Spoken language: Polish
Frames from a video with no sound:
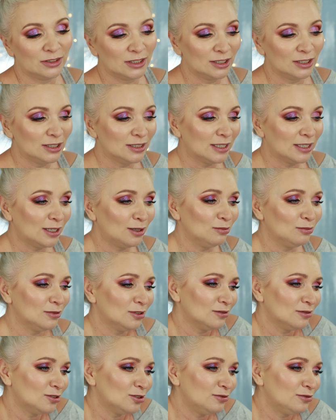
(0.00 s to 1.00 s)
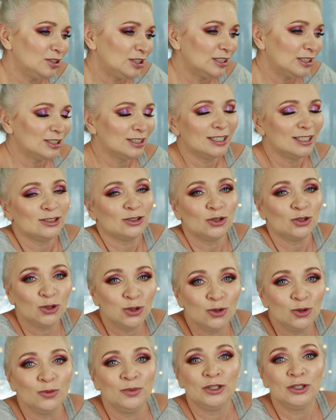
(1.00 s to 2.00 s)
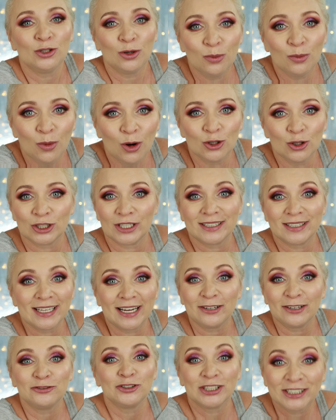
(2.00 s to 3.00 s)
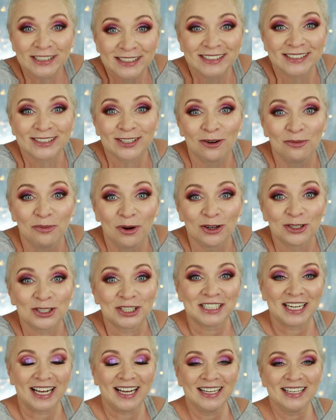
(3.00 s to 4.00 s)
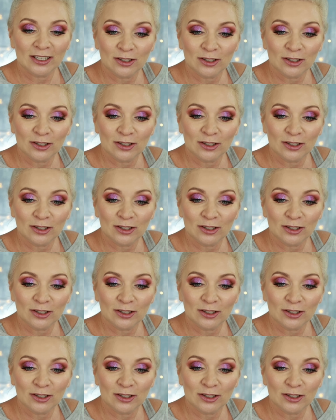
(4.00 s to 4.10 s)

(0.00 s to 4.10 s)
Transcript: W sensie takim, no oczywiście, jeżeli ktoś lubi, to może, tak? Wszystko można.